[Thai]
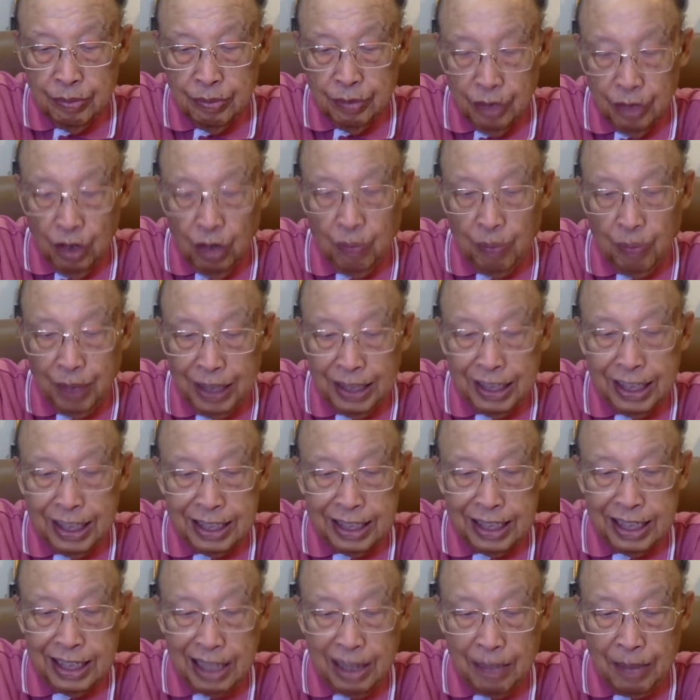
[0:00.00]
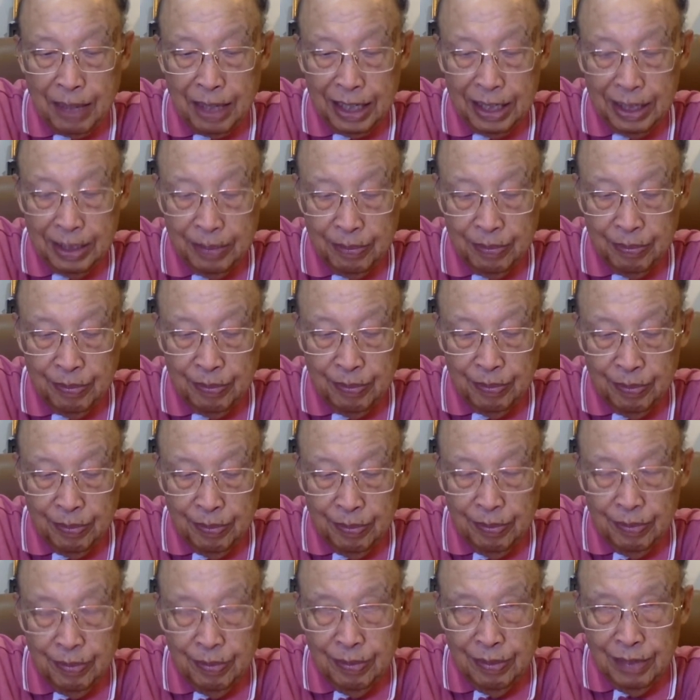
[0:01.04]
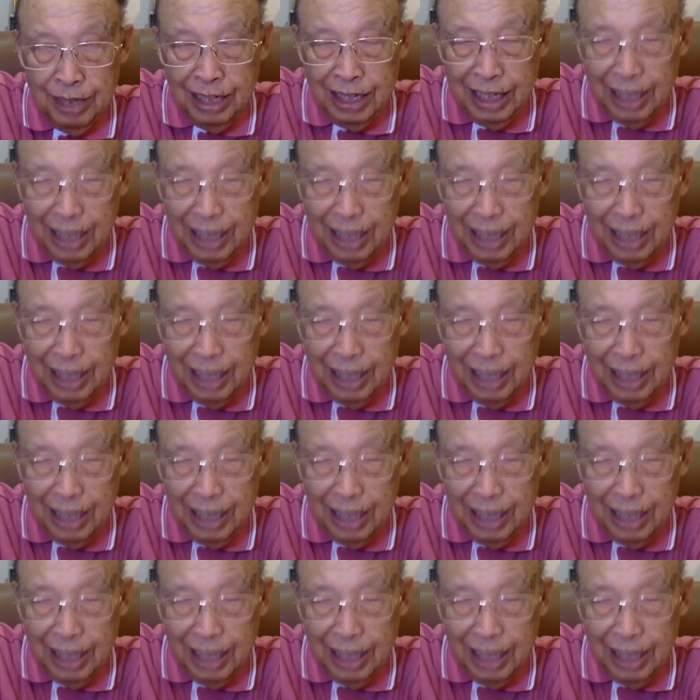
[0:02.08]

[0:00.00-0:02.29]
เนาะพันธสัญญาใหม่เลย